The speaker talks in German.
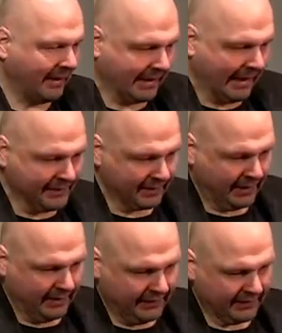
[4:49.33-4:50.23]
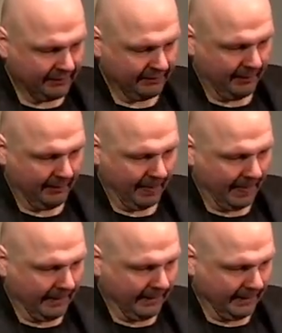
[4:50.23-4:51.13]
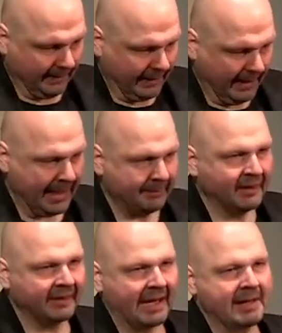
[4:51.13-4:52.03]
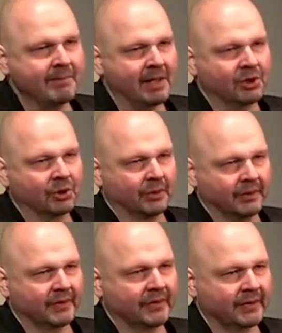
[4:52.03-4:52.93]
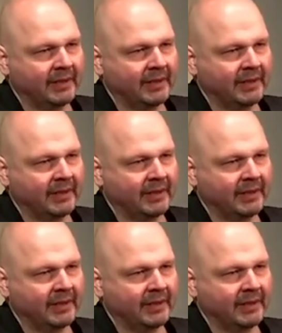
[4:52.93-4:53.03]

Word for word: das ist gelebter Denkmalschutz.